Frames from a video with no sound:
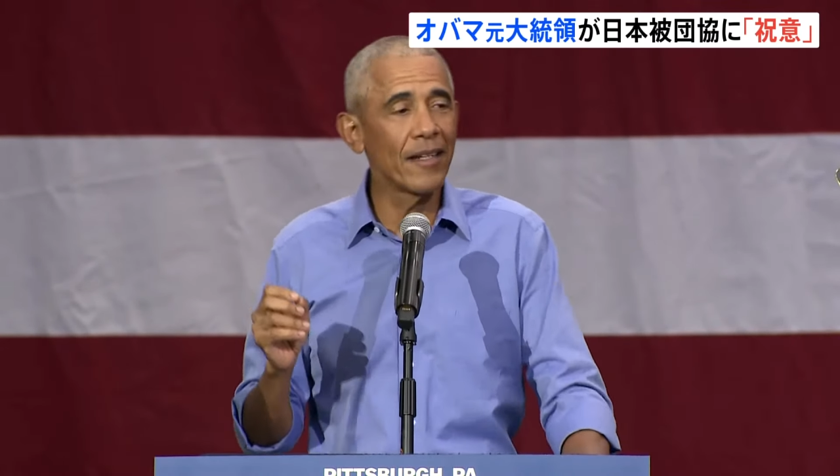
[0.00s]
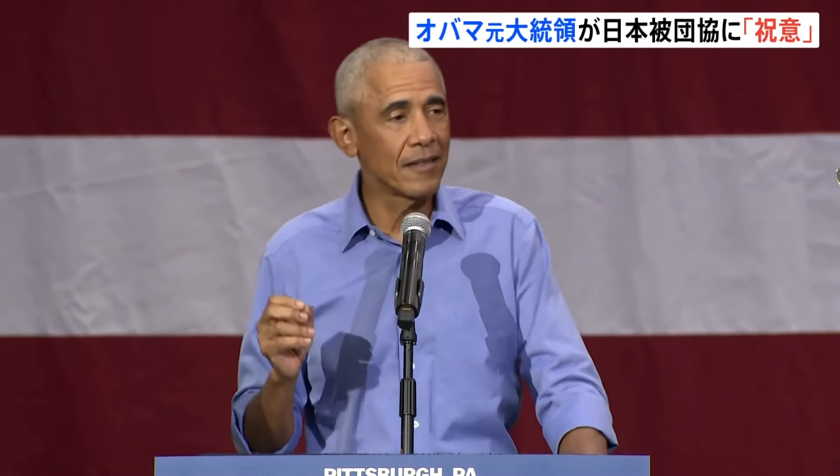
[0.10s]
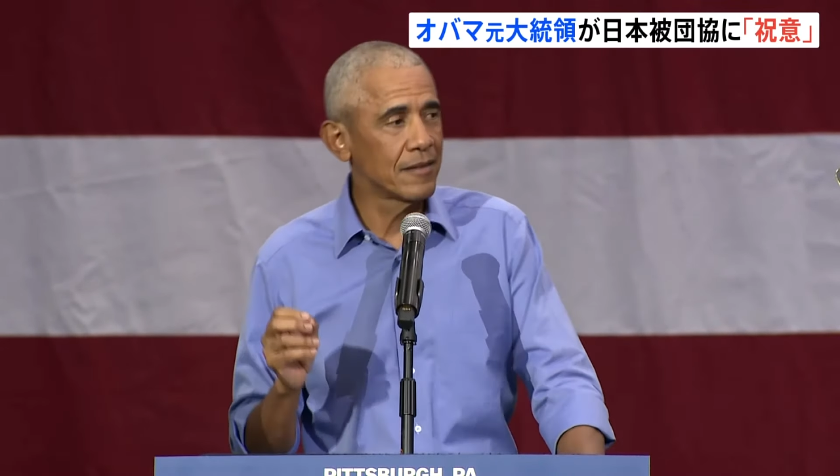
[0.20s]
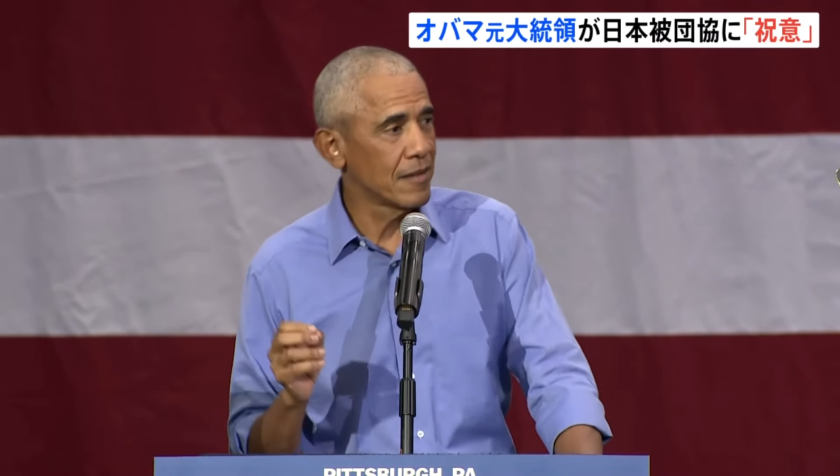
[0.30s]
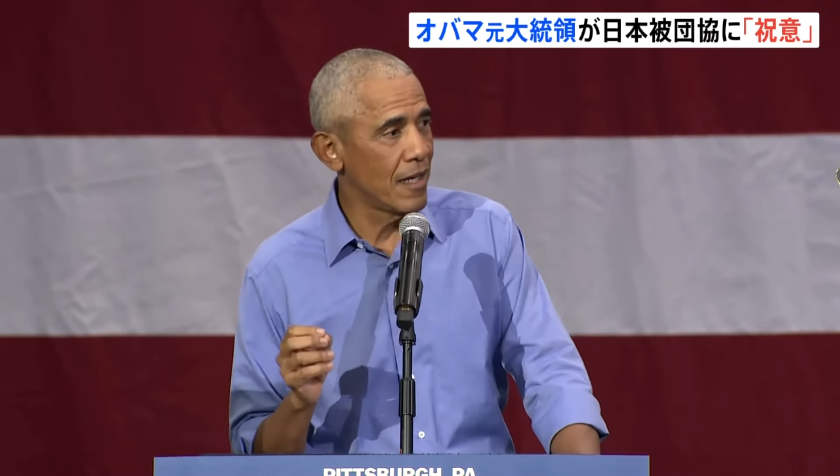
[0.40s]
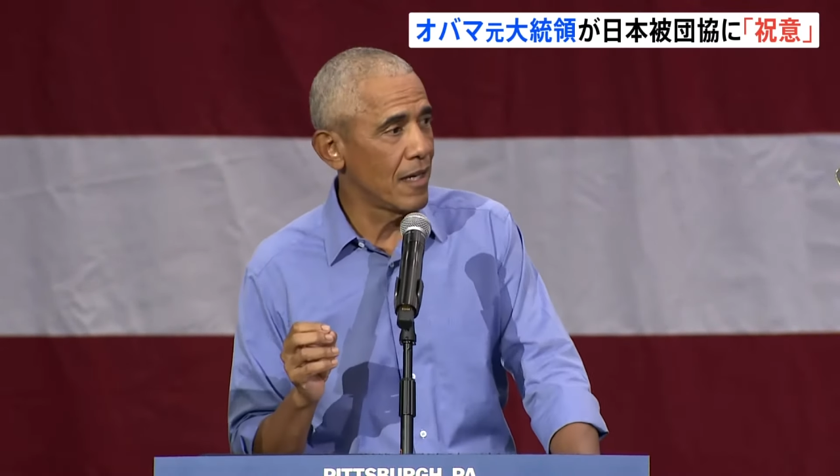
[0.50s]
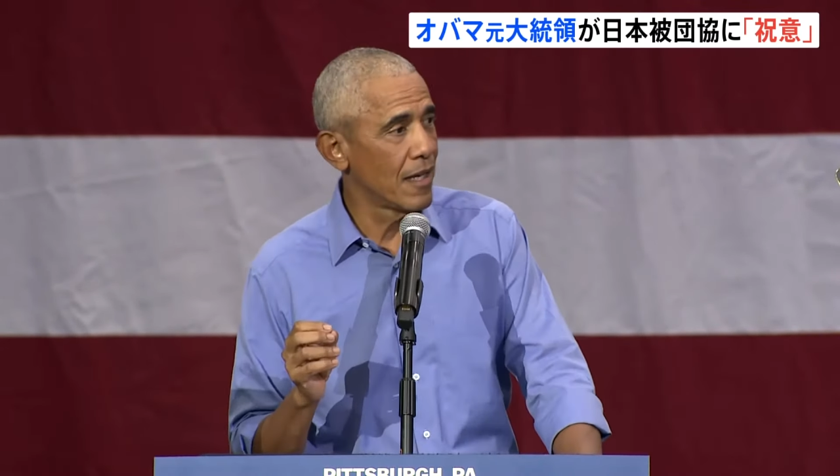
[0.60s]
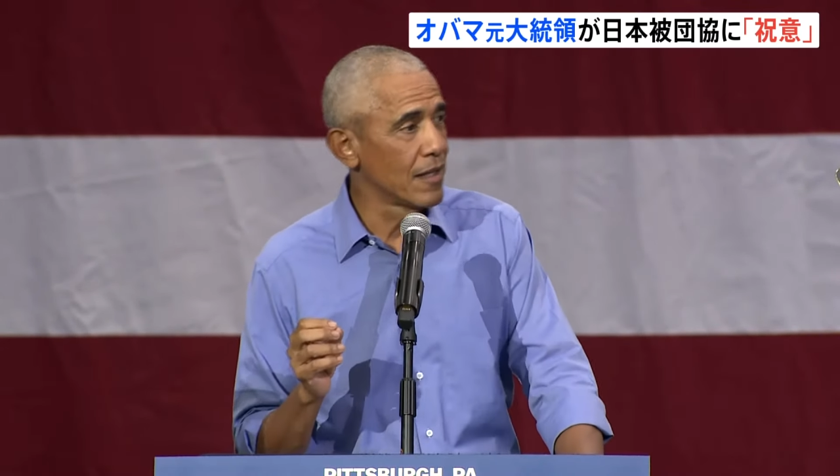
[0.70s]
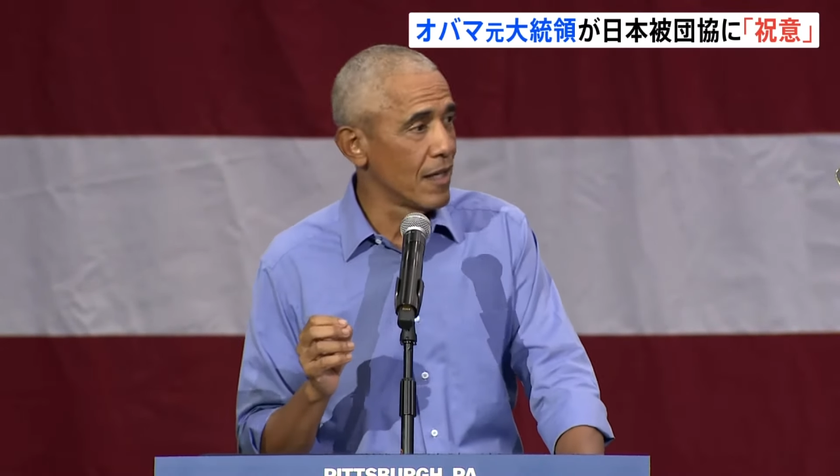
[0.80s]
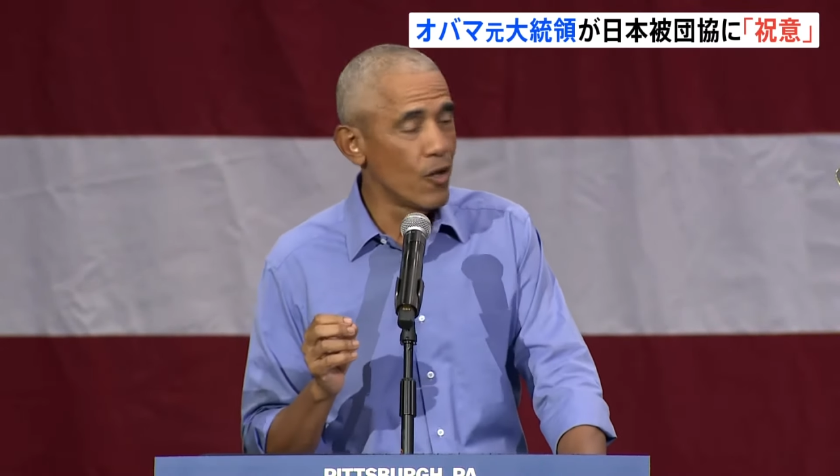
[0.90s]
日本被
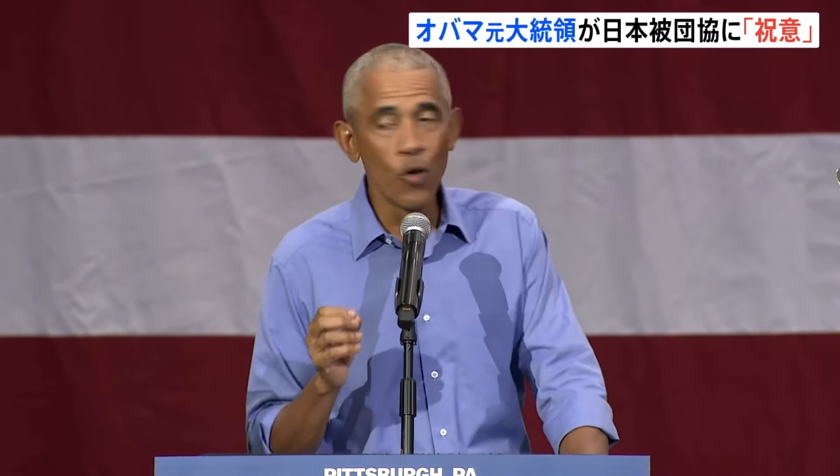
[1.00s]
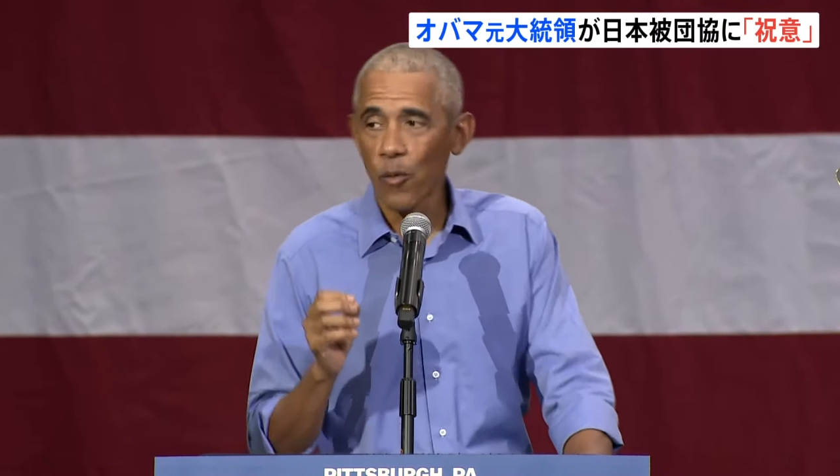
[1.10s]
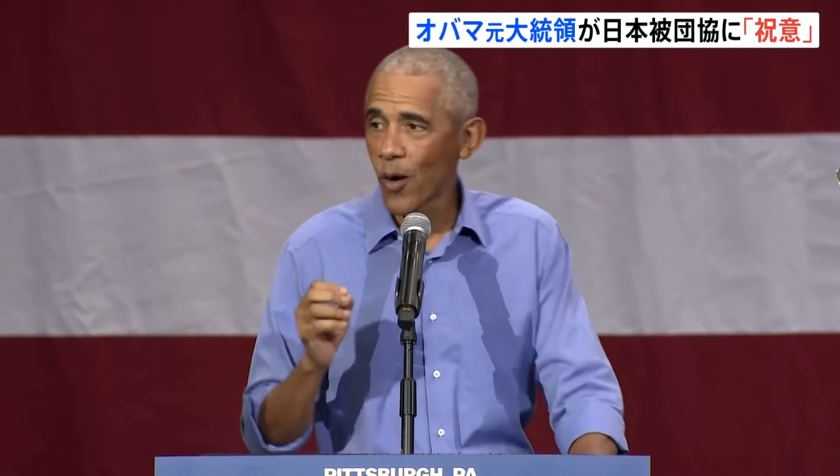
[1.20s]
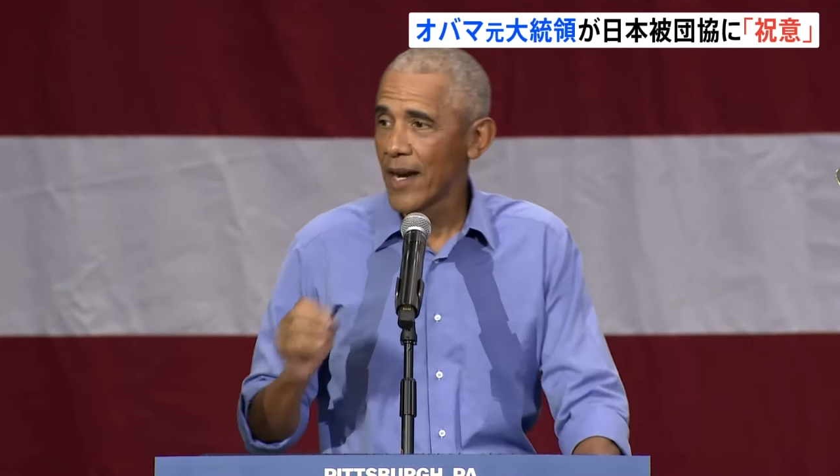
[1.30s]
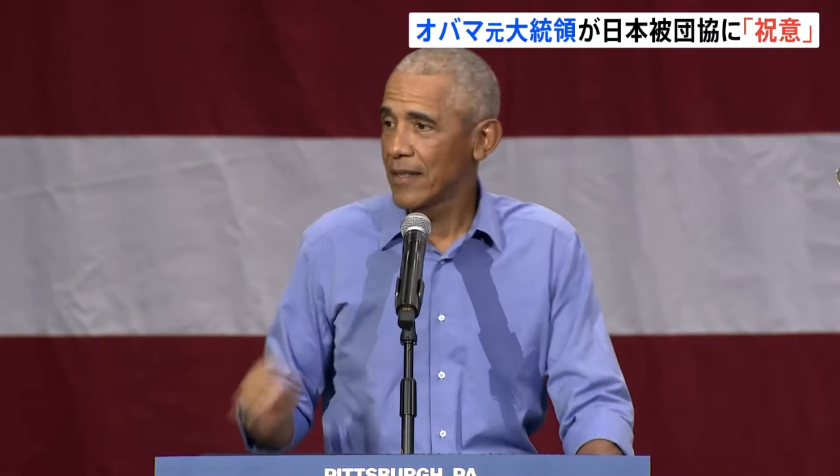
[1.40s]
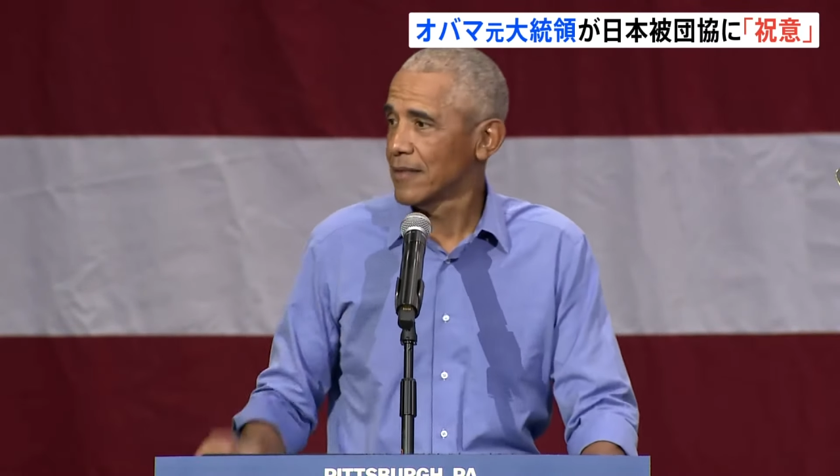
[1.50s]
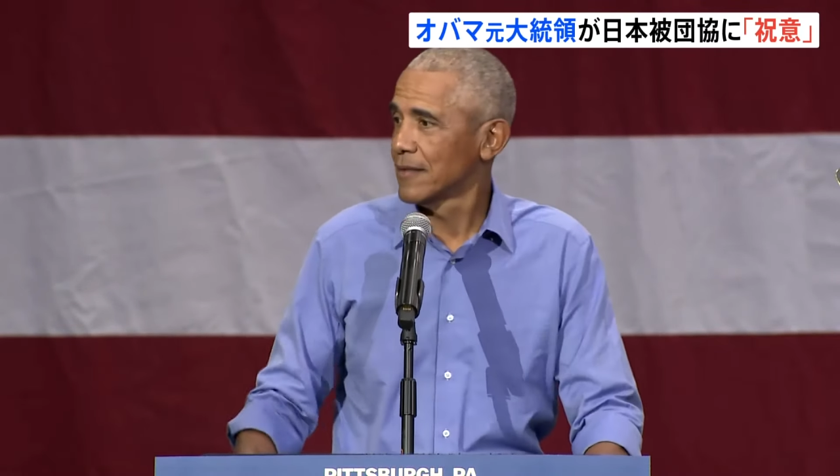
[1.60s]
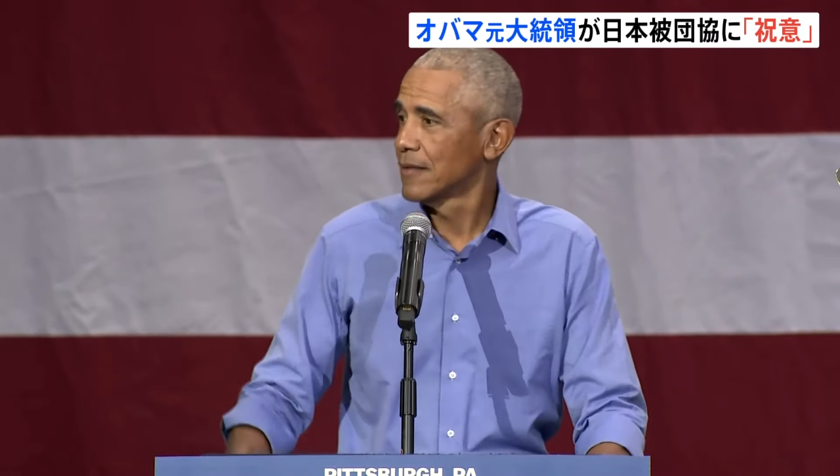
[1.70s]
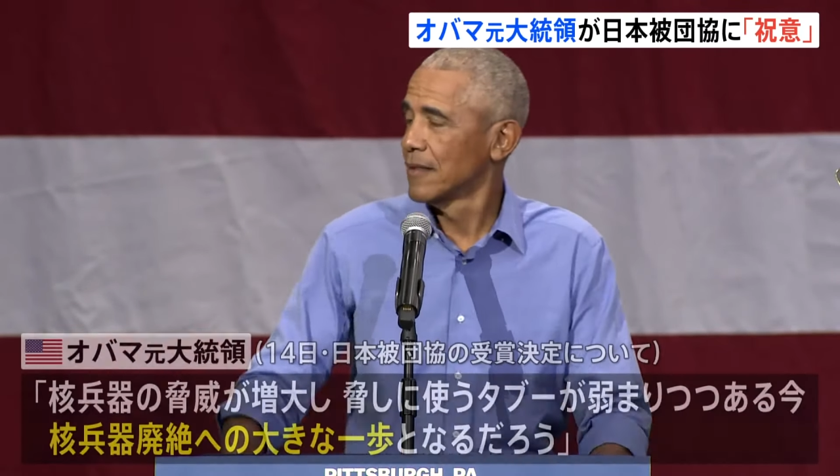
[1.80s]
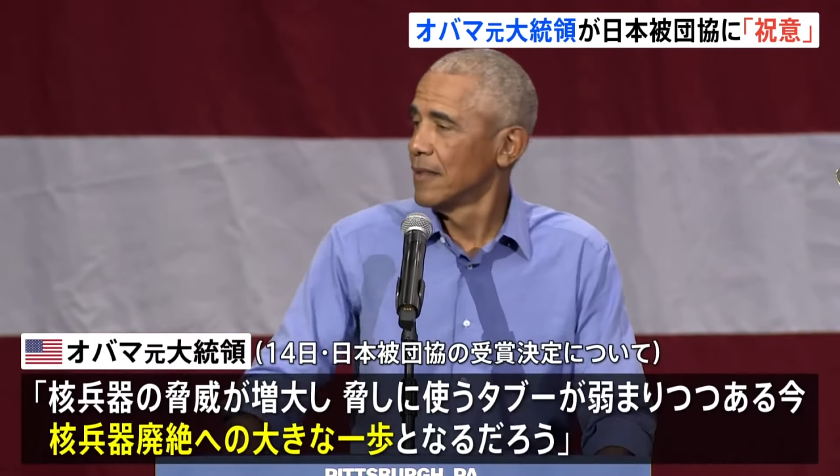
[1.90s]
団協の受賞決
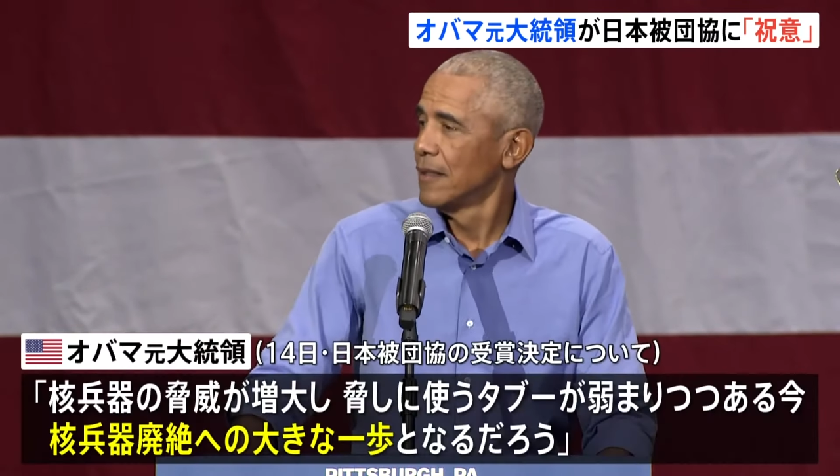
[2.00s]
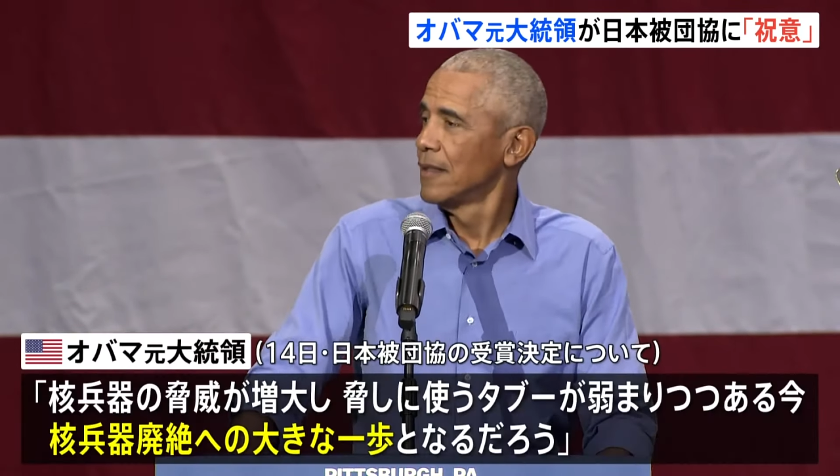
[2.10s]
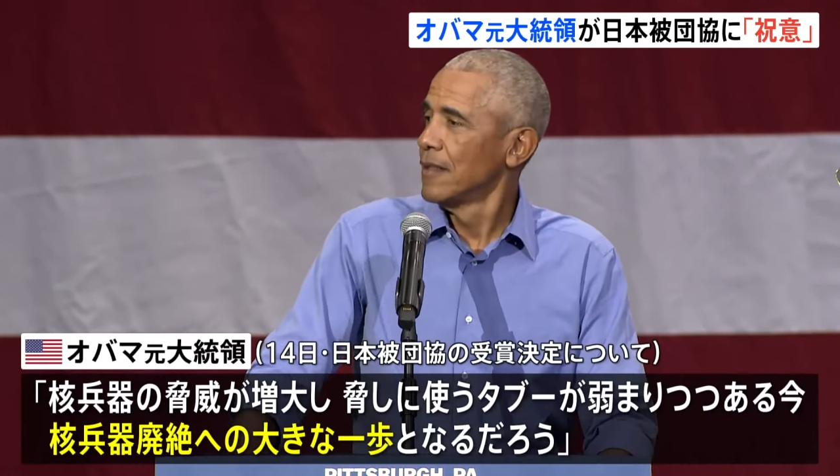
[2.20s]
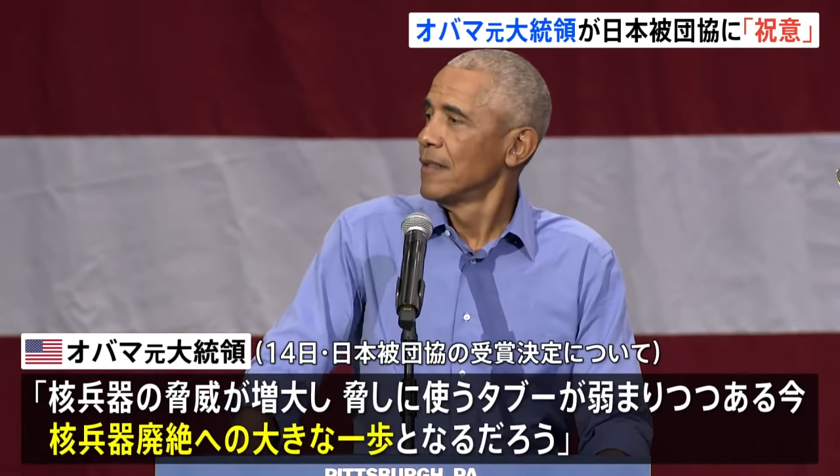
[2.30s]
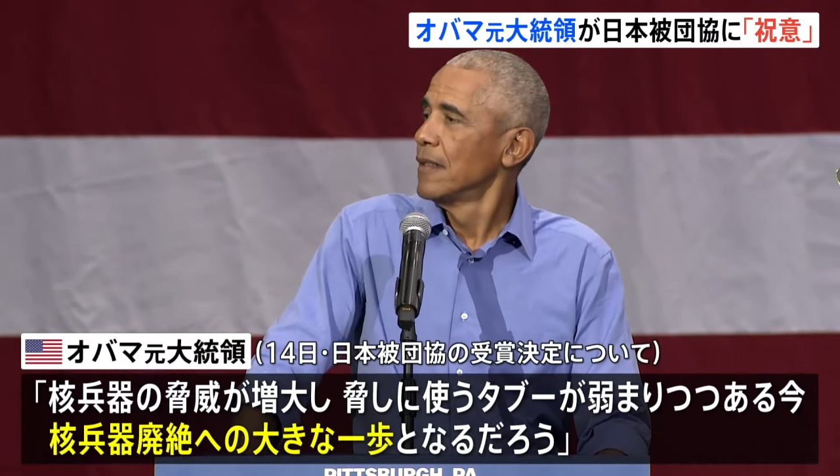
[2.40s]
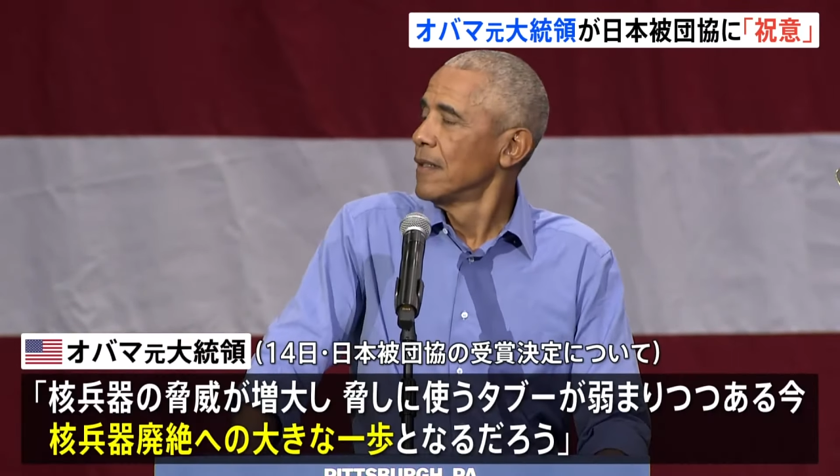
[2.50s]
定について